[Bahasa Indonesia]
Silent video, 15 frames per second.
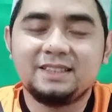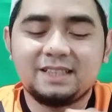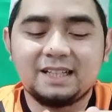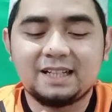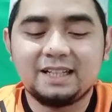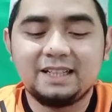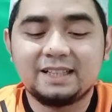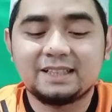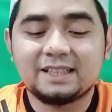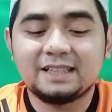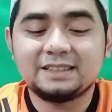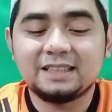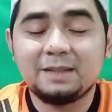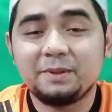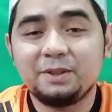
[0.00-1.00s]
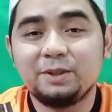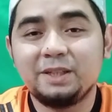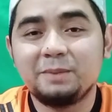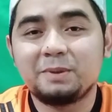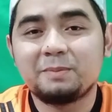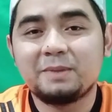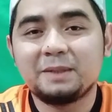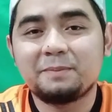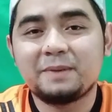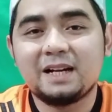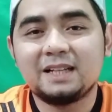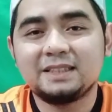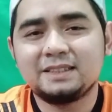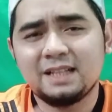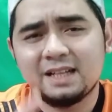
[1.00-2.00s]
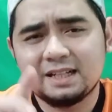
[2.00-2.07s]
Jika kalian rasa video ini bermanfaat,